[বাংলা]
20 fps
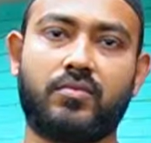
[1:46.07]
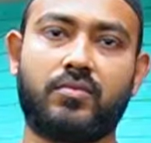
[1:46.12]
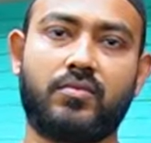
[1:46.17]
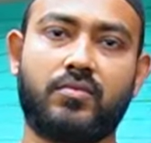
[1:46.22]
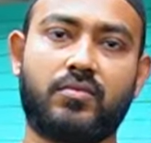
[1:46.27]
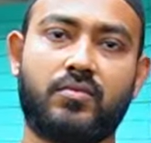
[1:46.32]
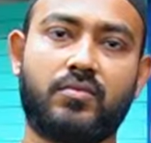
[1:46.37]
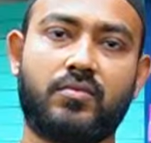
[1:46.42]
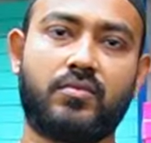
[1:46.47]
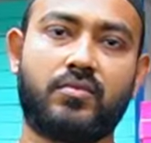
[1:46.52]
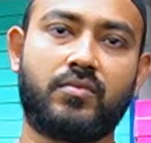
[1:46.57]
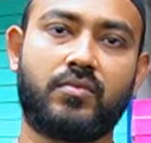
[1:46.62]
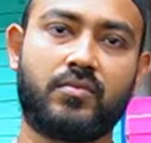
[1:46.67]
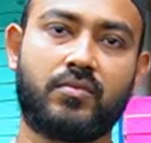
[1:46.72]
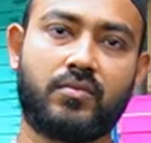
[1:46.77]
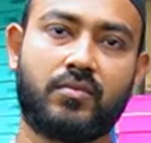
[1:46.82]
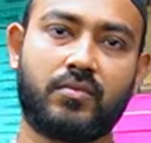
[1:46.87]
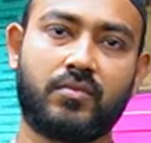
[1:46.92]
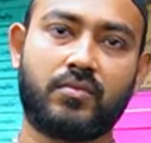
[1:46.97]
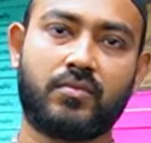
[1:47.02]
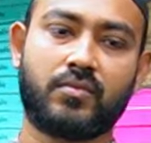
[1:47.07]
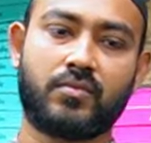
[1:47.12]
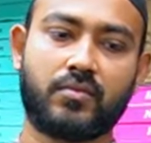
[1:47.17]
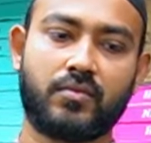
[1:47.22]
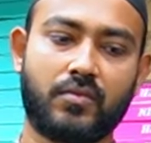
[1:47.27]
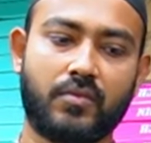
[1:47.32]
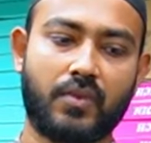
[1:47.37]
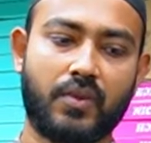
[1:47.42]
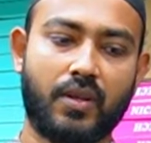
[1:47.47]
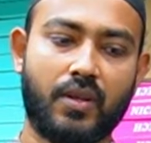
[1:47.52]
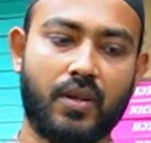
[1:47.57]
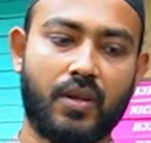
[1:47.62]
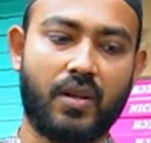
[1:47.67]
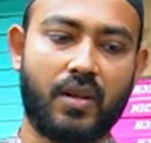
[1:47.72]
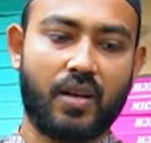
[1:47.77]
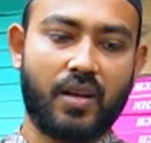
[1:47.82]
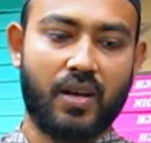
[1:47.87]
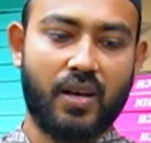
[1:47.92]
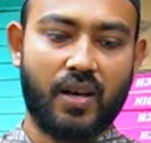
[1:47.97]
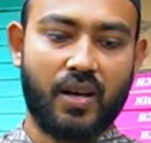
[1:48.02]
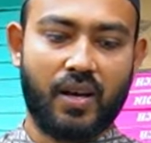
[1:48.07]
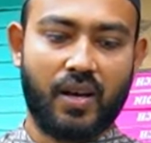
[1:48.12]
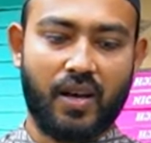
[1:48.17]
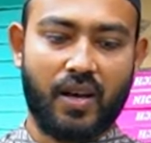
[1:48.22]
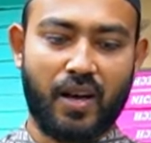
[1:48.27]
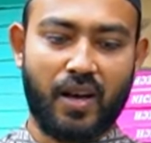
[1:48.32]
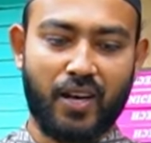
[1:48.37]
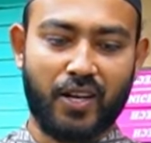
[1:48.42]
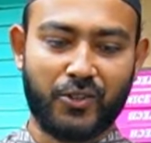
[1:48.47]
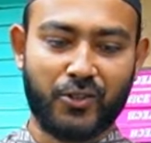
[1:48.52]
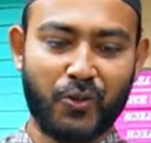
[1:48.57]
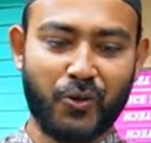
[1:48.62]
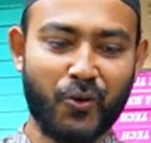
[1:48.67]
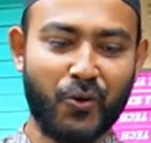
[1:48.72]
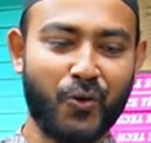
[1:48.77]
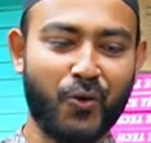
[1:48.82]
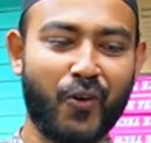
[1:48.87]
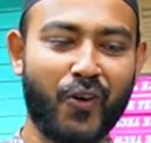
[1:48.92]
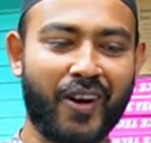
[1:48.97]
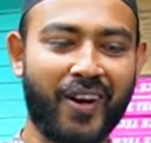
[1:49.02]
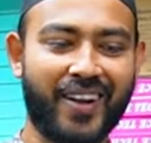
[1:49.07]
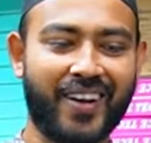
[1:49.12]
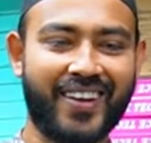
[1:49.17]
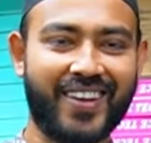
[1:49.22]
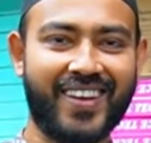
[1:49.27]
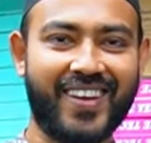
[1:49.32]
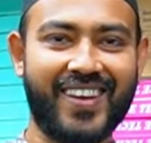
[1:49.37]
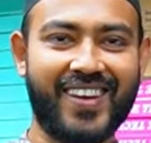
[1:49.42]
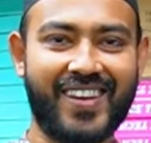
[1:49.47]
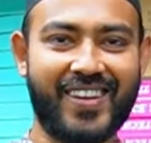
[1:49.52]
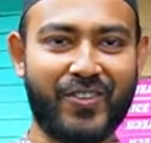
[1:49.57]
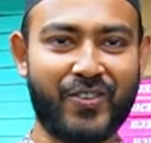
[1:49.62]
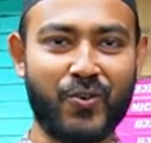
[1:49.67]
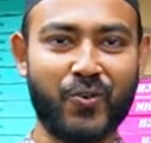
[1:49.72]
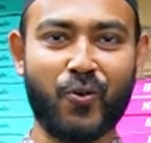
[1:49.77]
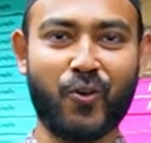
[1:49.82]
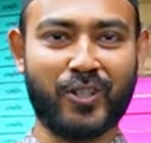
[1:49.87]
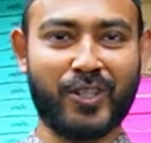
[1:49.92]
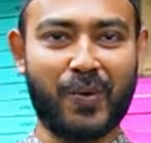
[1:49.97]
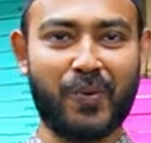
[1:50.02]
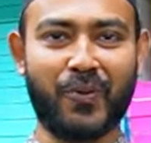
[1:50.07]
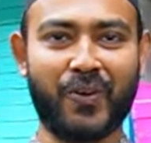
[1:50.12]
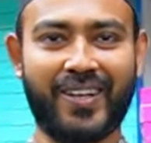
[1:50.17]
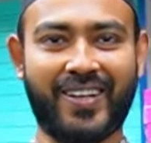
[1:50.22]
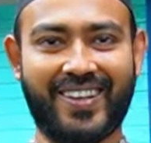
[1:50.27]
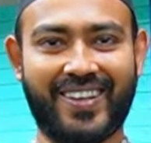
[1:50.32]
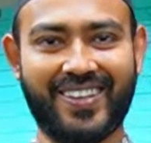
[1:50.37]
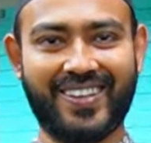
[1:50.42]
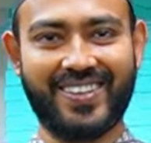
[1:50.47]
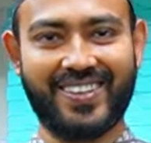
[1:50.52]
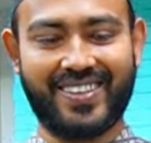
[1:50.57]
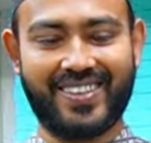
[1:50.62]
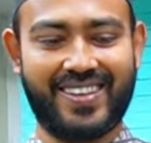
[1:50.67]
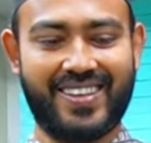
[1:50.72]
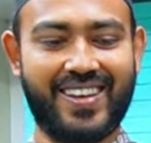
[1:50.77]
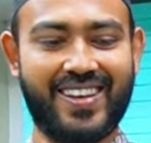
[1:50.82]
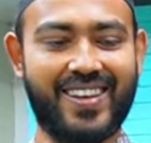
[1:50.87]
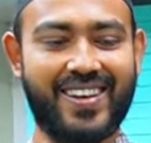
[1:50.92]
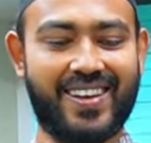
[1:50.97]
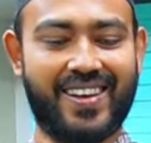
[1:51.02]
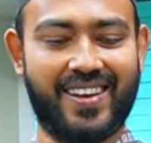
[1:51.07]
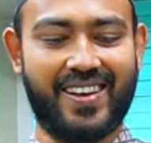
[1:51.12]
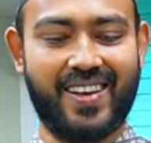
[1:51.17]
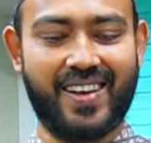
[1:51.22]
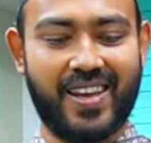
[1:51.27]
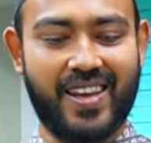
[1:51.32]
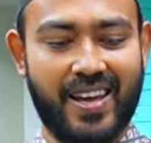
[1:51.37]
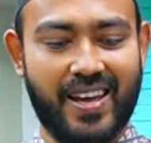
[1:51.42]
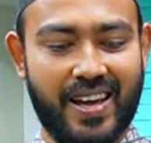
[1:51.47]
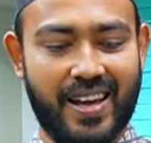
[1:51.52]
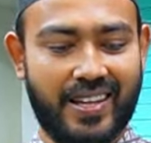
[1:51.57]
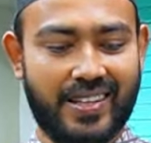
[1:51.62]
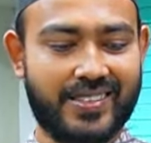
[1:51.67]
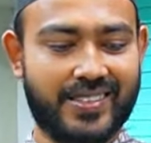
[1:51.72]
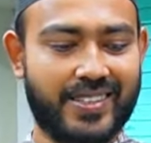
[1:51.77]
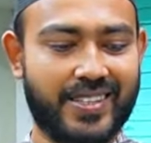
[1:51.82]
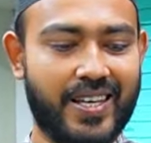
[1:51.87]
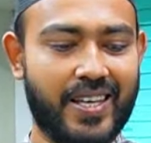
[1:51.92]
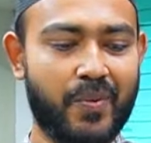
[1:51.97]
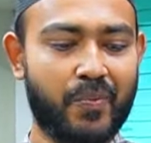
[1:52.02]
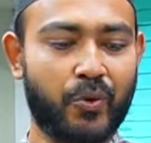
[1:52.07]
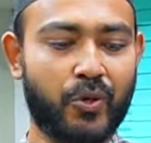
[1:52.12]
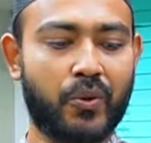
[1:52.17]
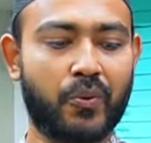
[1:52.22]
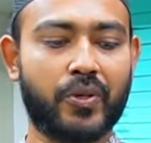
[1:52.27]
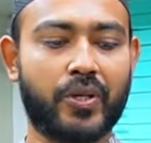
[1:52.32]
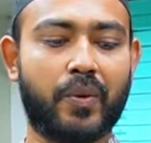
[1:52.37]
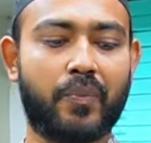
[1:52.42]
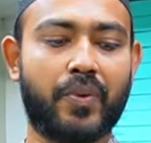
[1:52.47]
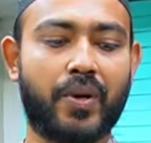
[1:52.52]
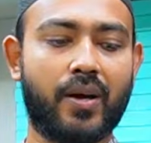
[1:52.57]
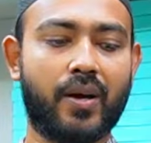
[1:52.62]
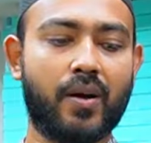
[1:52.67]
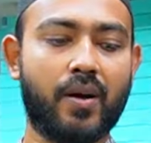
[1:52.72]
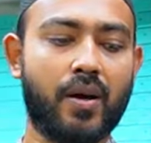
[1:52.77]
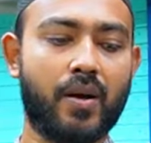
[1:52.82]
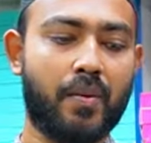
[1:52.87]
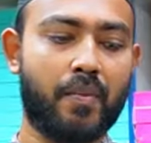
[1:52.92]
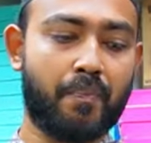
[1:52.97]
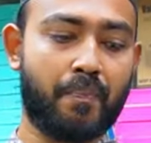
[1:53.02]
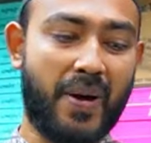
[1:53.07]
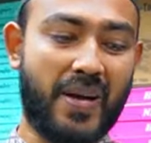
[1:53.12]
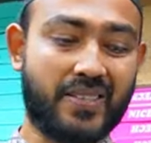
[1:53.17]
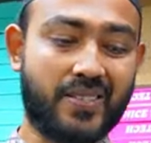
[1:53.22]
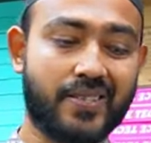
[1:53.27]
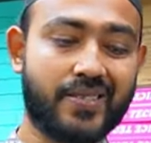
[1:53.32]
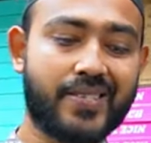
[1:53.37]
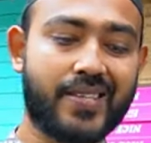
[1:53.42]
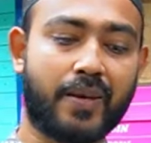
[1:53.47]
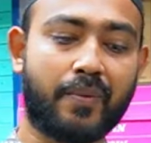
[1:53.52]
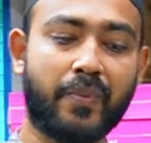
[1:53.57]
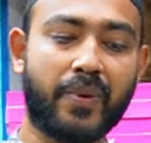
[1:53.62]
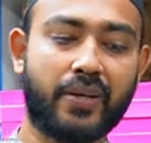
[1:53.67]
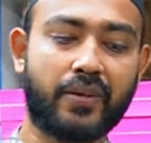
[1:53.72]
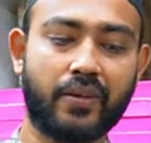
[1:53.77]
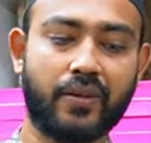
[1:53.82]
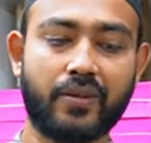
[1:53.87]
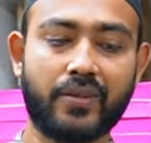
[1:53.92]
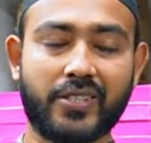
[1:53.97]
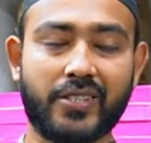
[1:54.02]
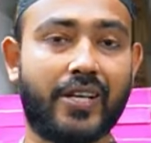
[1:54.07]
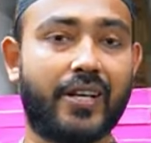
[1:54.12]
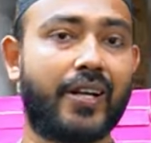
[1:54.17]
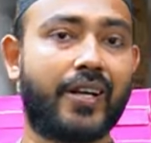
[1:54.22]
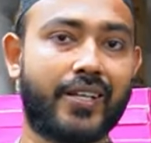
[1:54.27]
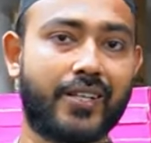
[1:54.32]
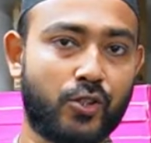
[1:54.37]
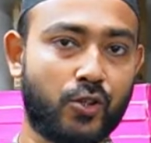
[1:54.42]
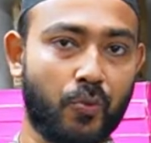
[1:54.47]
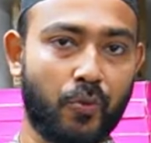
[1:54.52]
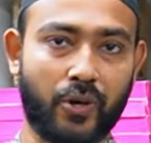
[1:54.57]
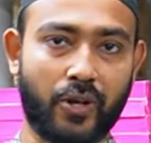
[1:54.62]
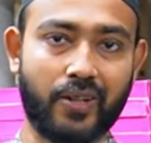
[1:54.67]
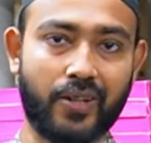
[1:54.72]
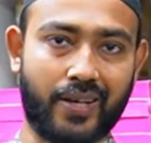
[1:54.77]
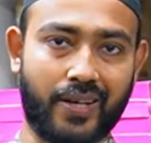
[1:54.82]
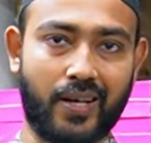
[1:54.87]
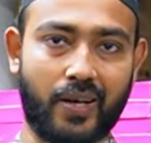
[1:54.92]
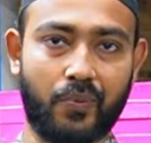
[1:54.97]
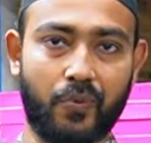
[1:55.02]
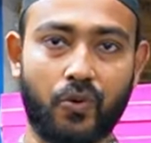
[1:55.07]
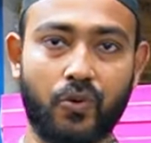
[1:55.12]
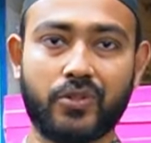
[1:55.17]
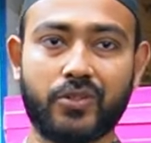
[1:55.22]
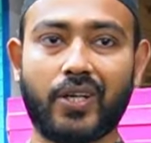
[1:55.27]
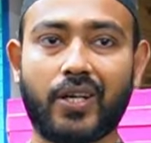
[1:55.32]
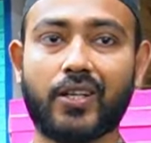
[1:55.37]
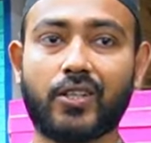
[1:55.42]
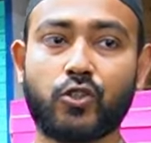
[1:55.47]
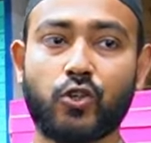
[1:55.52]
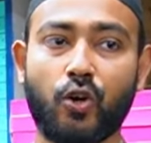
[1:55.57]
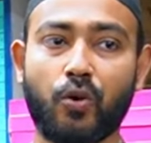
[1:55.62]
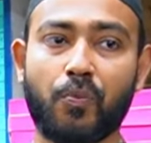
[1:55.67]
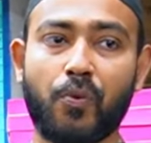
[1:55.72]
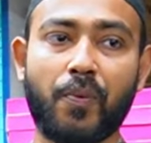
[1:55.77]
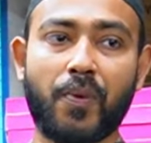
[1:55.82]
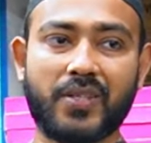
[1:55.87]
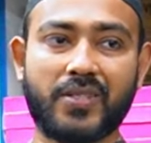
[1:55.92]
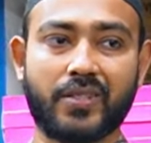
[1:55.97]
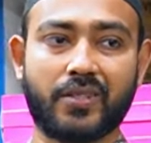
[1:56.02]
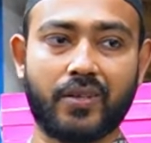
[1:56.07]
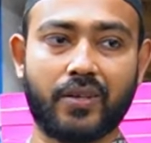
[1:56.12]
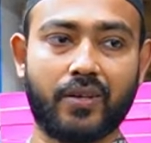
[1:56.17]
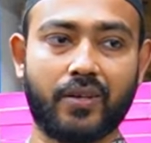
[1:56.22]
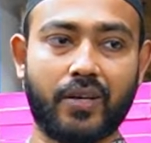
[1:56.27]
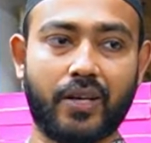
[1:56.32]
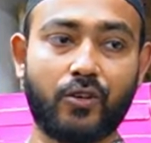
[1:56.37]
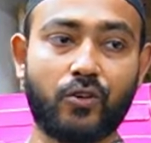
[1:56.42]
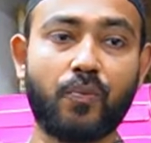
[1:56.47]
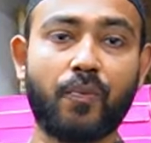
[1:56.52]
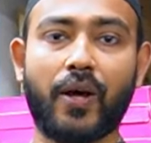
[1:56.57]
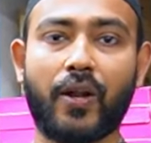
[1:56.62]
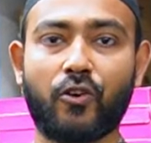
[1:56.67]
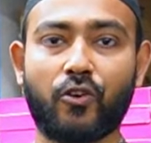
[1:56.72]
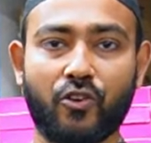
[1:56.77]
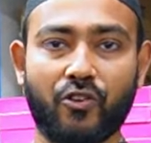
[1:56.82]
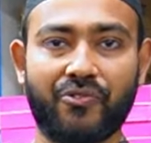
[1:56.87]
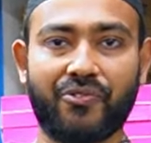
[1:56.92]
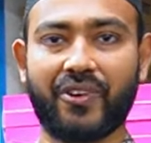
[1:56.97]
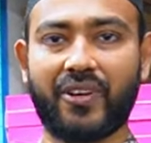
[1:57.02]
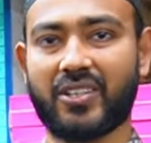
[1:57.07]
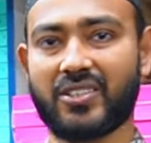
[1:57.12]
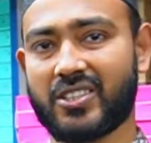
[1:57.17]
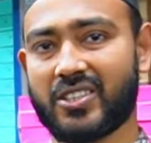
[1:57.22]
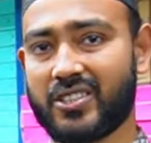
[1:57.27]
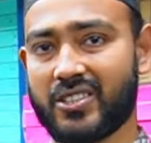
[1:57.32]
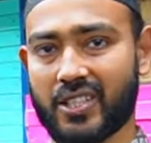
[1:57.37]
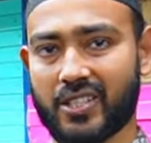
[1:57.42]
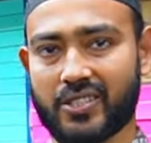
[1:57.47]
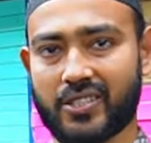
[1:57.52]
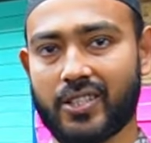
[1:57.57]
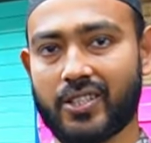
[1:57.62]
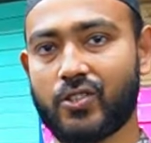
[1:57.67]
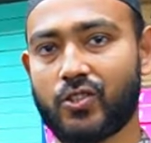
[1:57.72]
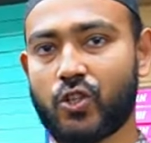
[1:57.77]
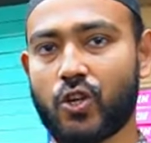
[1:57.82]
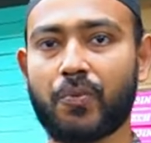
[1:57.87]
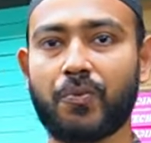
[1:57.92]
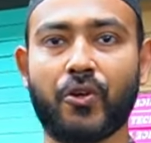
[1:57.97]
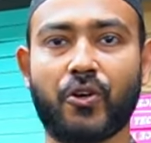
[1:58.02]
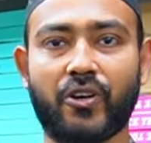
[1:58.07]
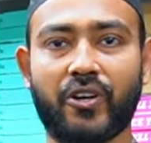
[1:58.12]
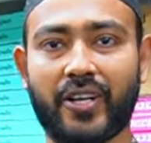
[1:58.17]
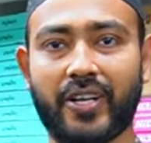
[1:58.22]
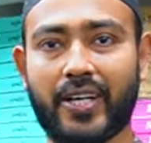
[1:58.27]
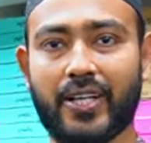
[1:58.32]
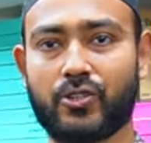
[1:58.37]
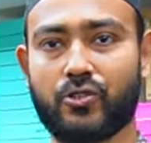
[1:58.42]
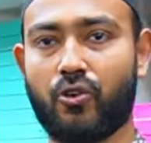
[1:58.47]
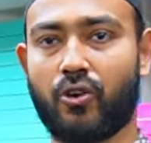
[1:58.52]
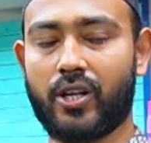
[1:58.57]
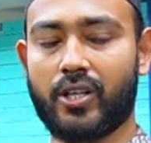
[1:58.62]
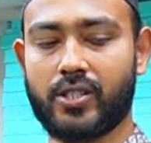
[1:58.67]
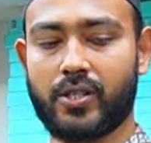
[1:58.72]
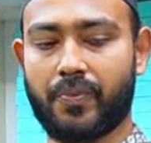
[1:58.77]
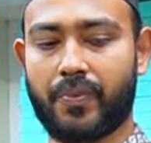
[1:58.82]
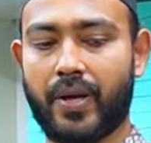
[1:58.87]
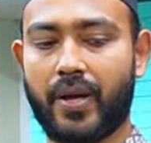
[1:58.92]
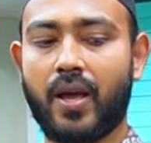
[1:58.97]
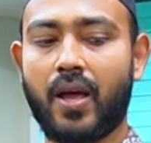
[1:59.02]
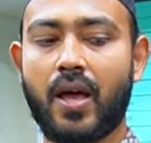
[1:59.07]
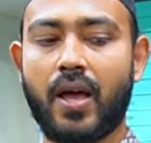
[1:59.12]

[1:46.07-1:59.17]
ভাই প্রথমে কোনটা দিয়ে শুরু করবেন শুরু করার আগে একটু কথা বলে নেই আচ্ছা। হ্যাঁ আজকে মোটামুটি আমরা বাজেট সেগমেন্টের সেরা কিছু মডেল দেখাবো যারা স্বল্প বাজেটের একটু ভালো কনফিগারেশন চাচ্ছেন সব ধরনের কাজ করা যাবে